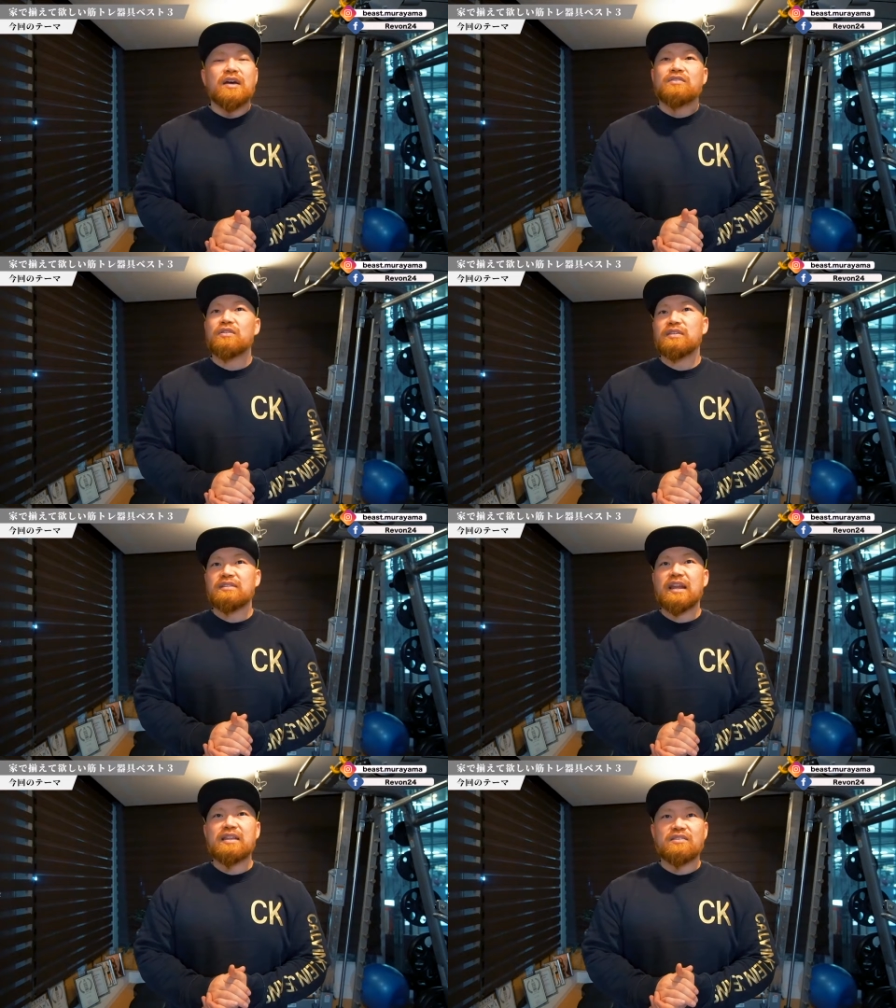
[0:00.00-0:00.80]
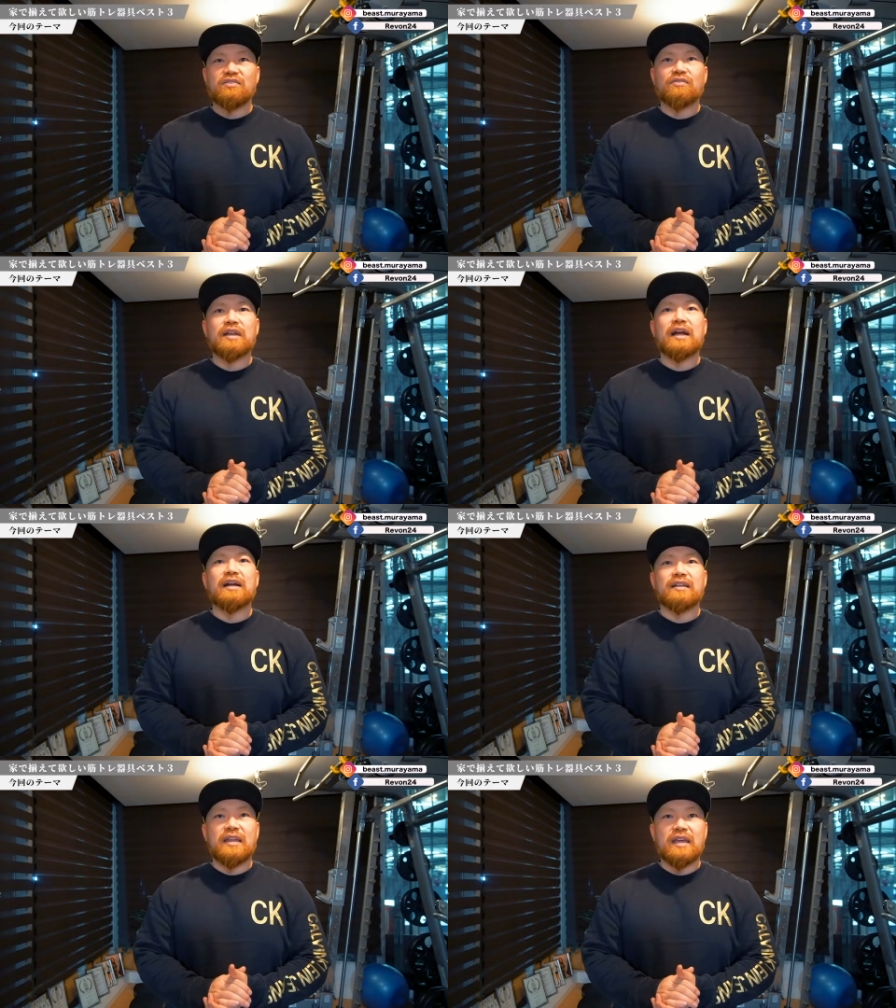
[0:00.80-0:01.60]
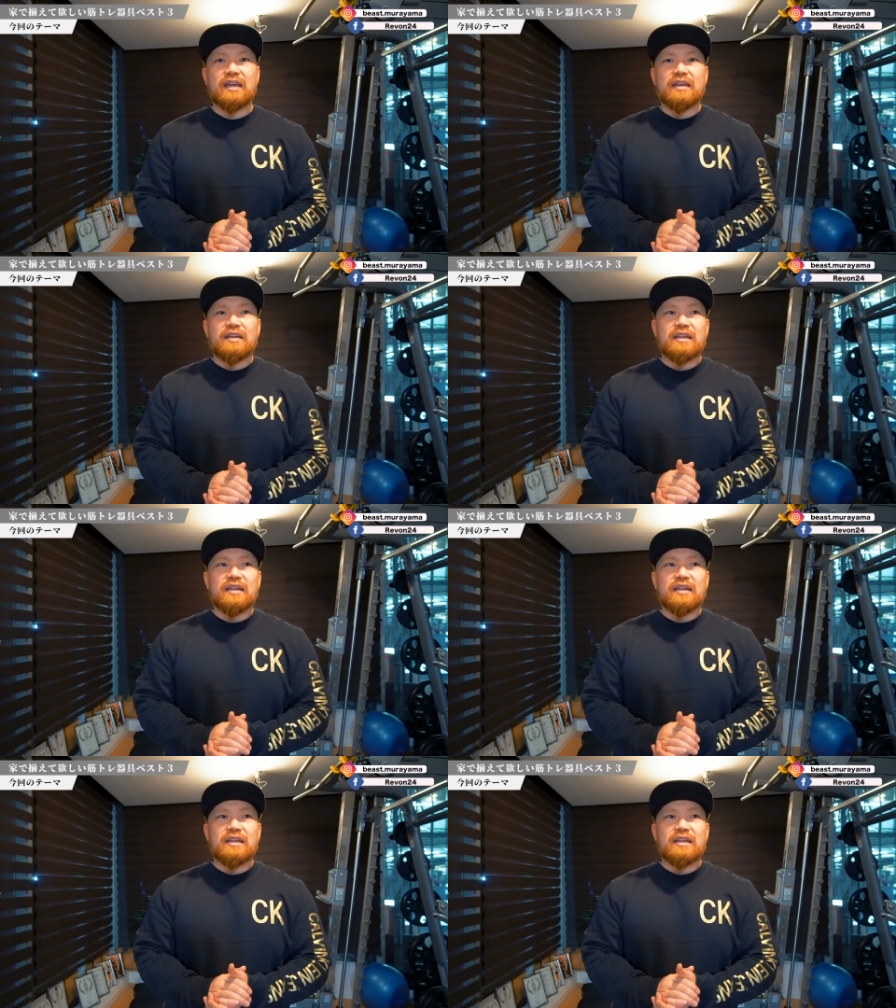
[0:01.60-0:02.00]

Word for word: そしてさらにその中で、